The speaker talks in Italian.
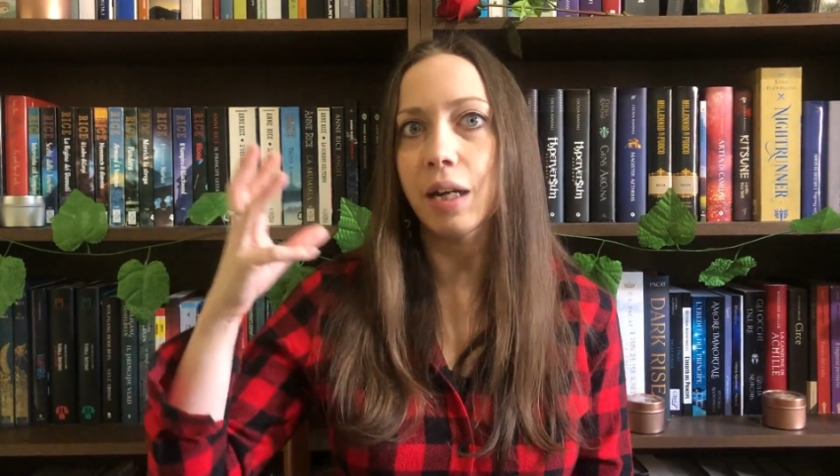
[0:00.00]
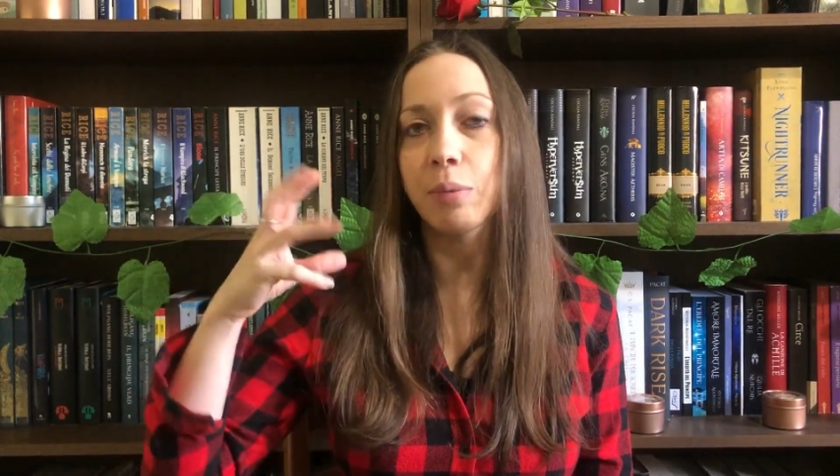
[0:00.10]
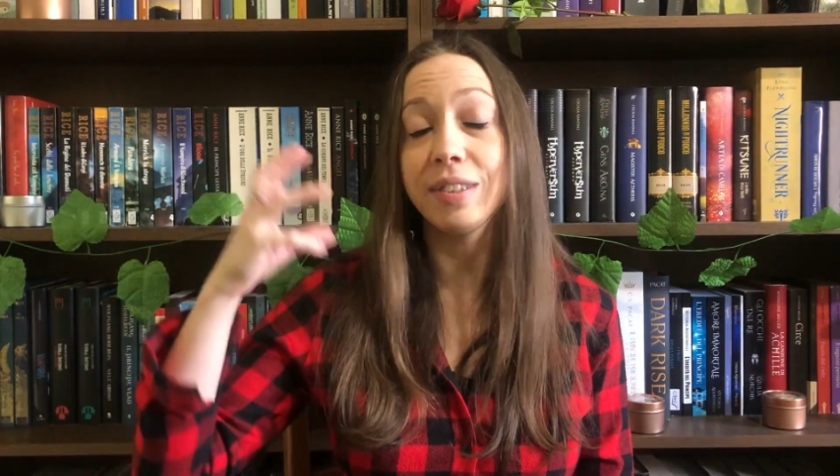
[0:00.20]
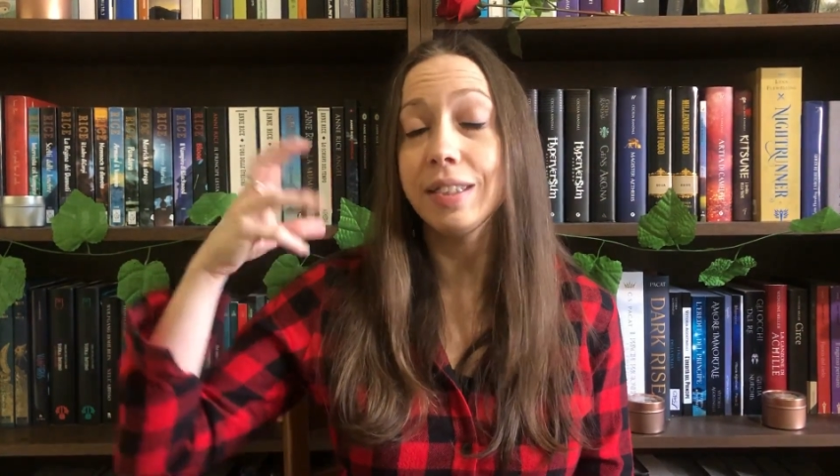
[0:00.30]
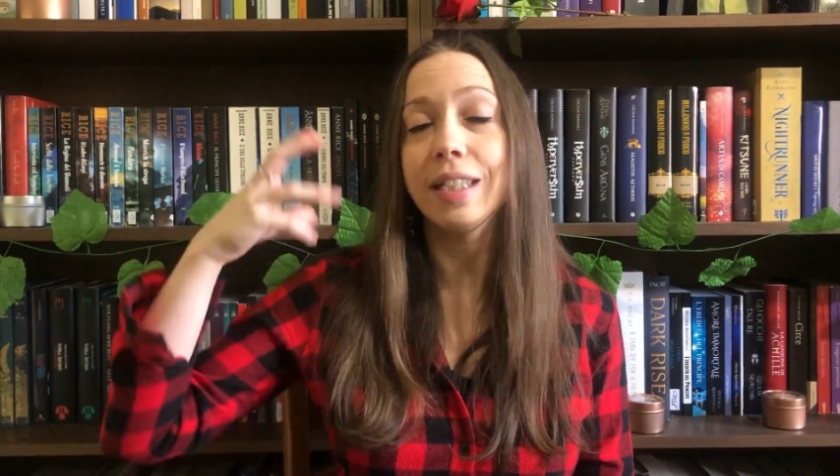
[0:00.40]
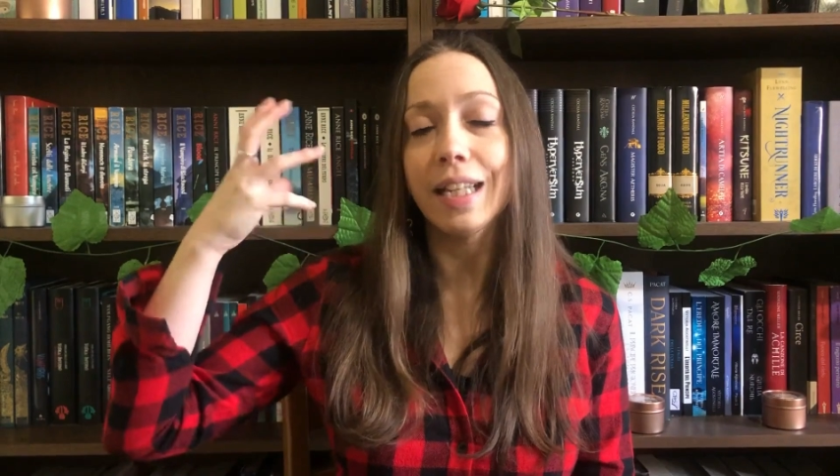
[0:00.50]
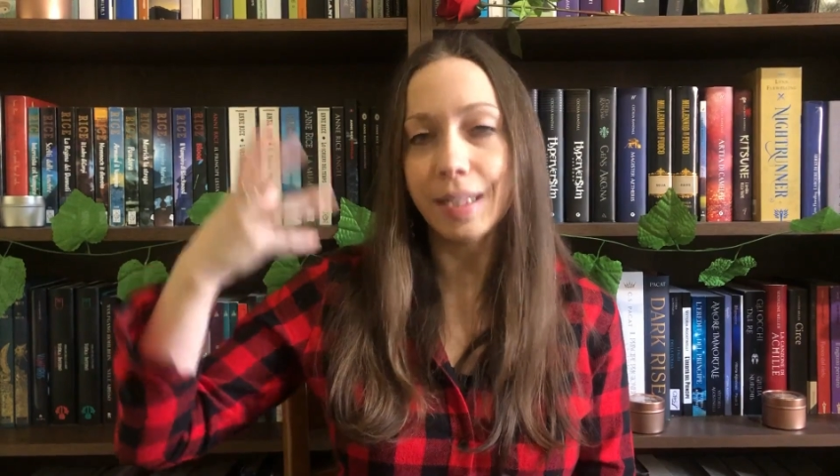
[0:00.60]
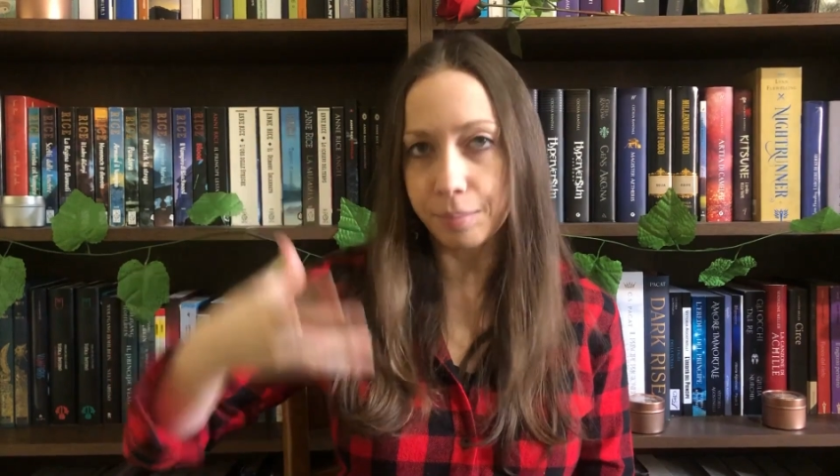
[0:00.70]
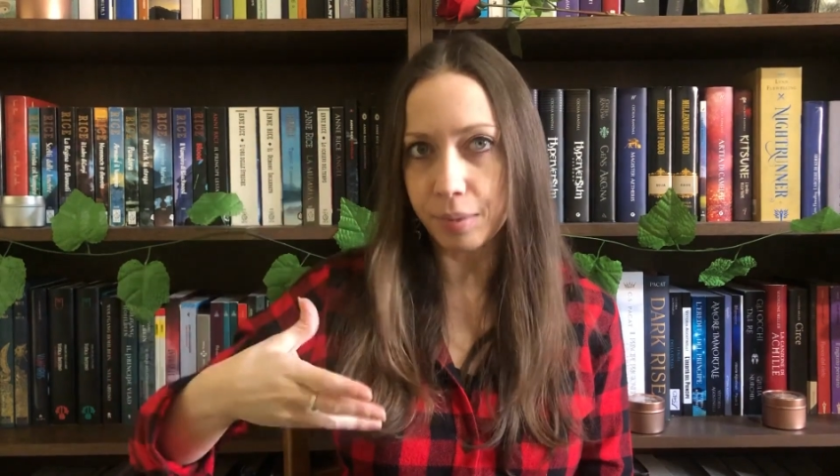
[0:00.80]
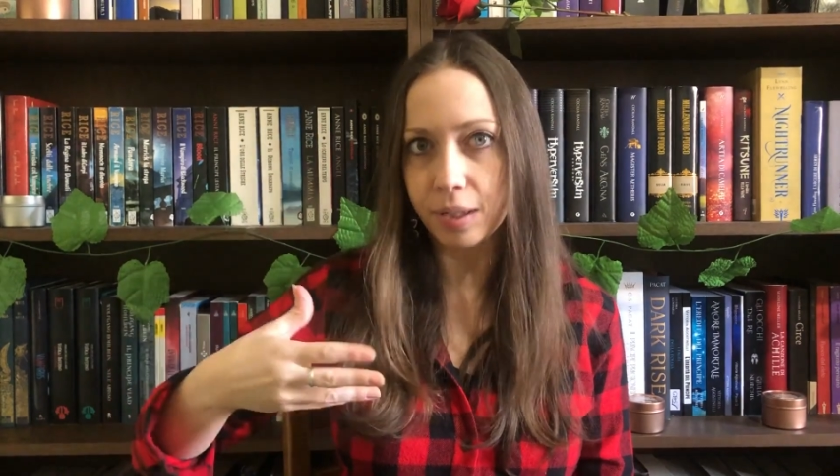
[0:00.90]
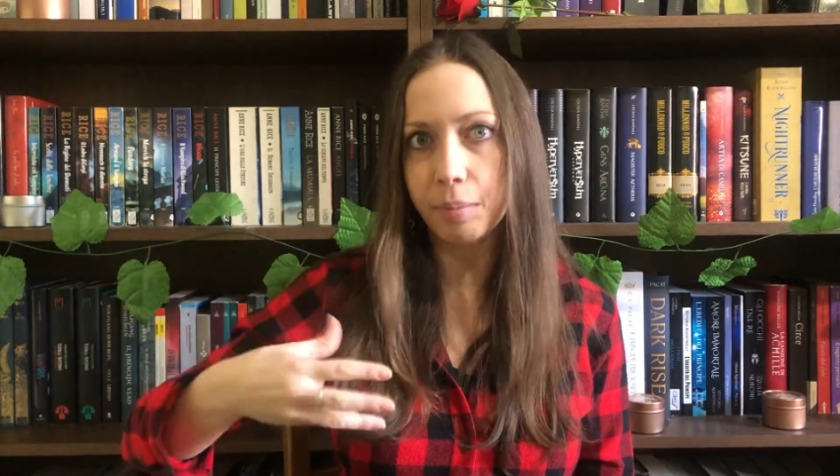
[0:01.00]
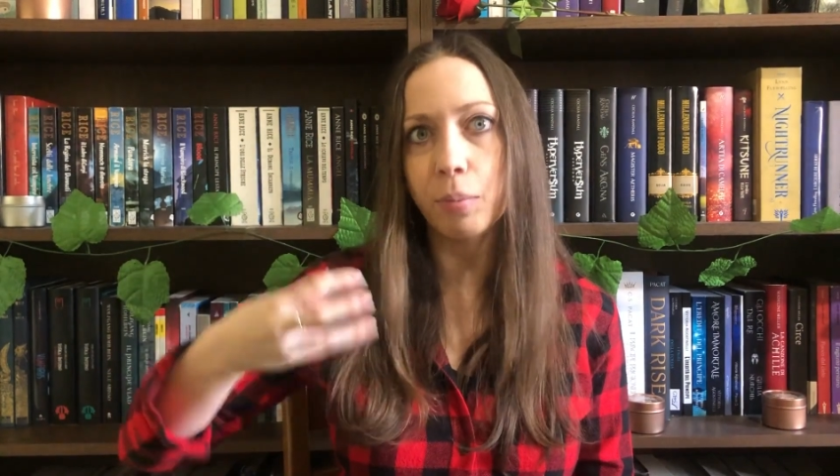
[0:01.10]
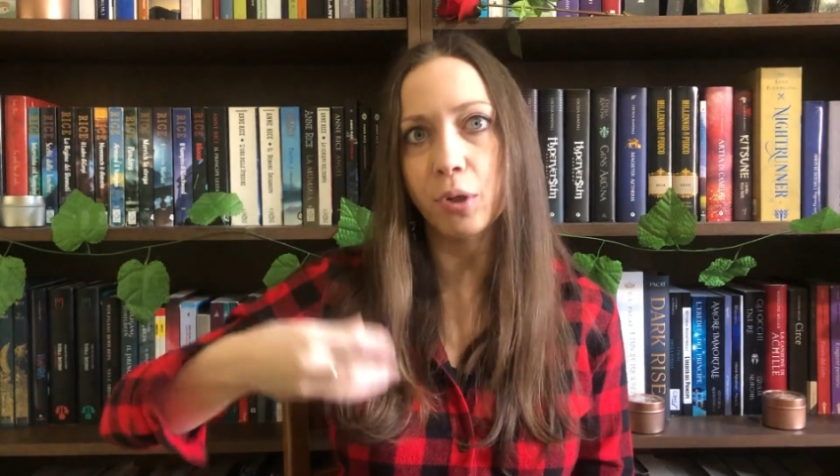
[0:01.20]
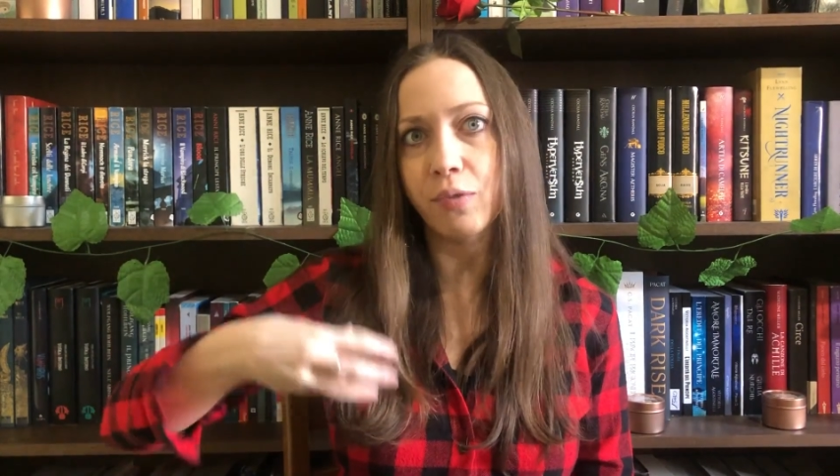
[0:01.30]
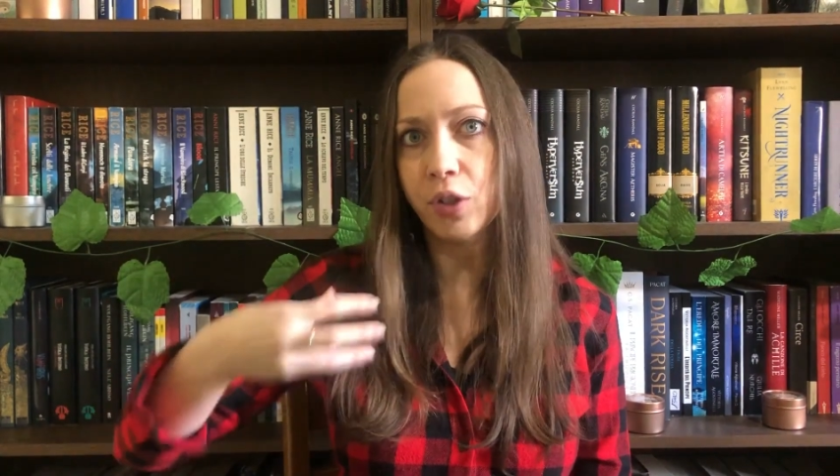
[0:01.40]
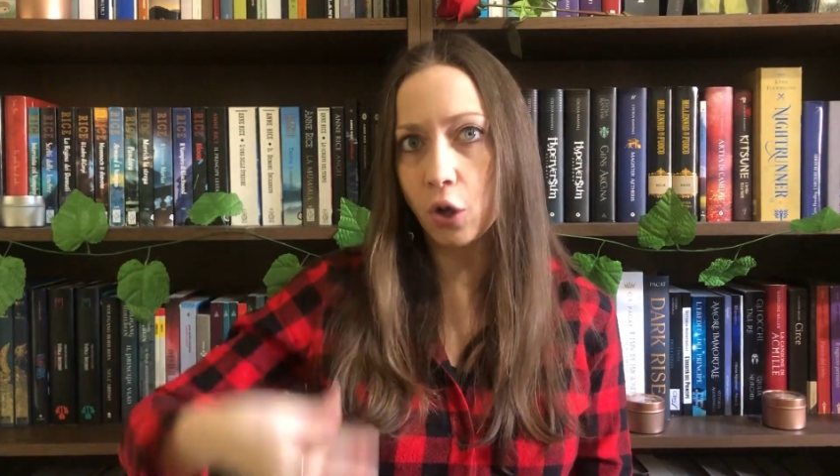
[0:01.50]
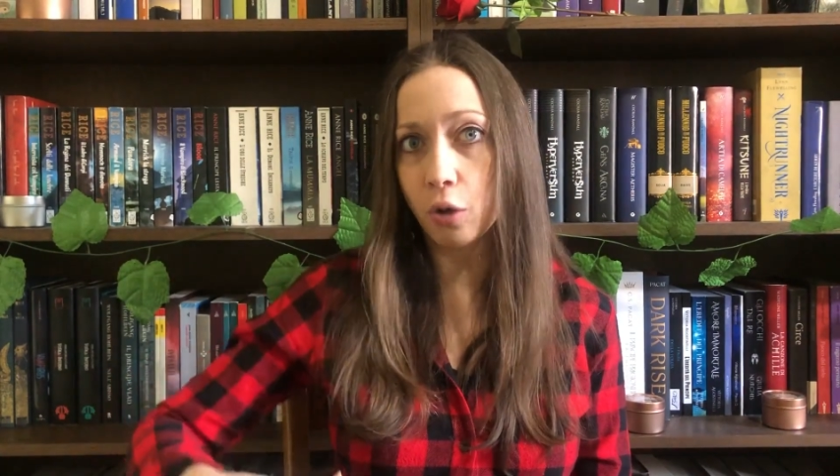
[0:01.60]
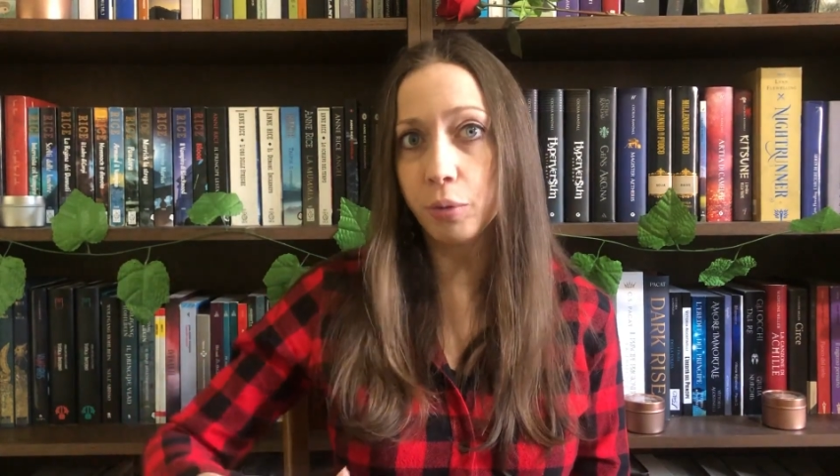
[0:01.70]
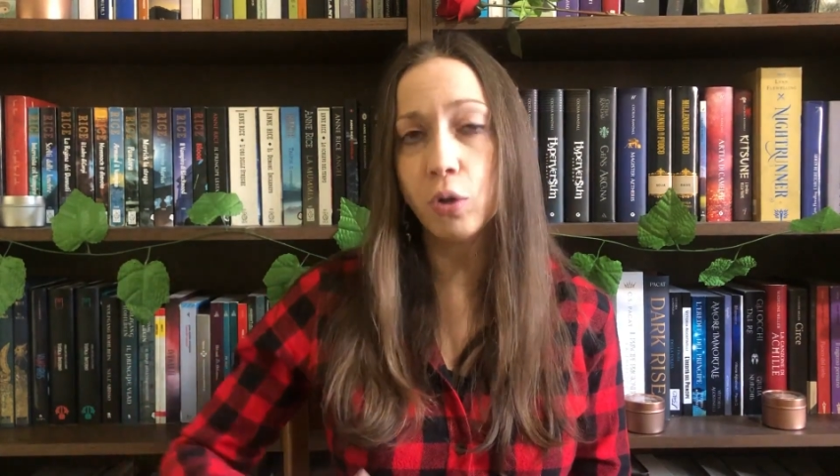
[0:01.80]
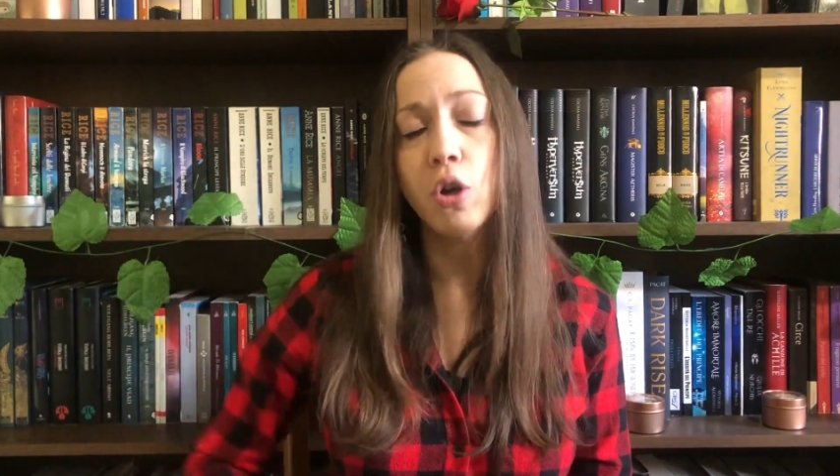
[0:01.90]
acquisti dei libri proprio che vi nomino